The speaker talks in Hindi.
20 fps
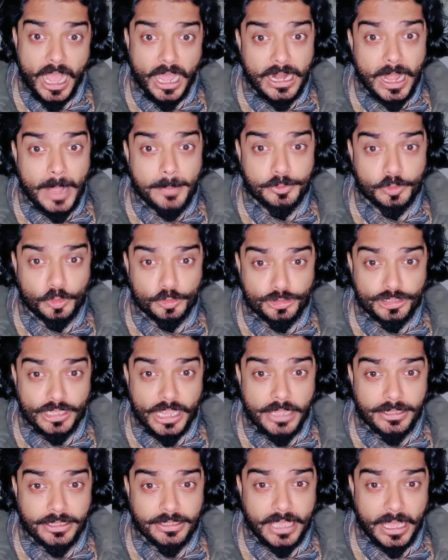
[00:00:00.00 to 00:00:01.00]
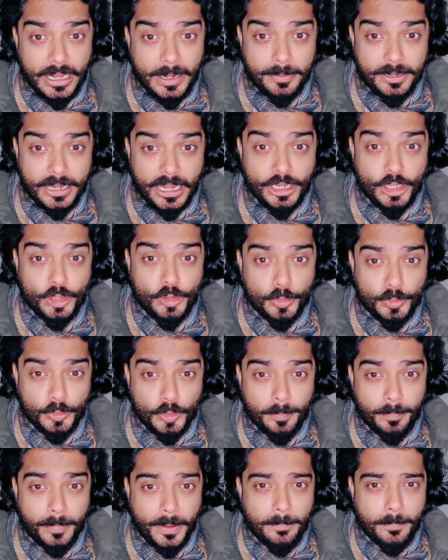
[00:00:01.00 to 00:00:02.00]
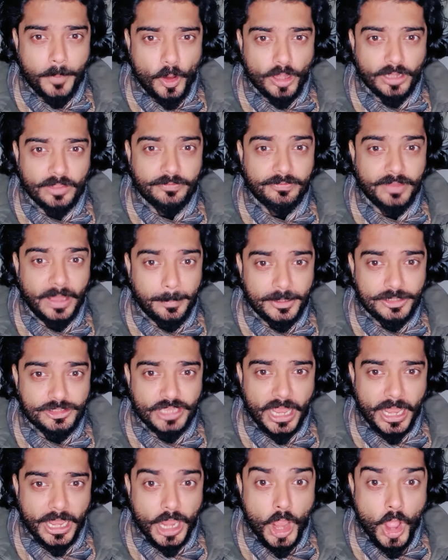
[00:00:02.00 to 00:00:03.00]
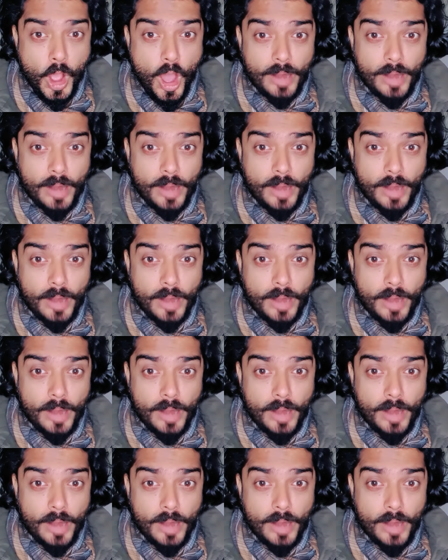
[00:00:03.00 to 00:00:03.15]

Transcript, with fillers: अगर आप सोचते हैं कि कैरी मिनाटी यूट्यूब पे बहुत फेमस हैं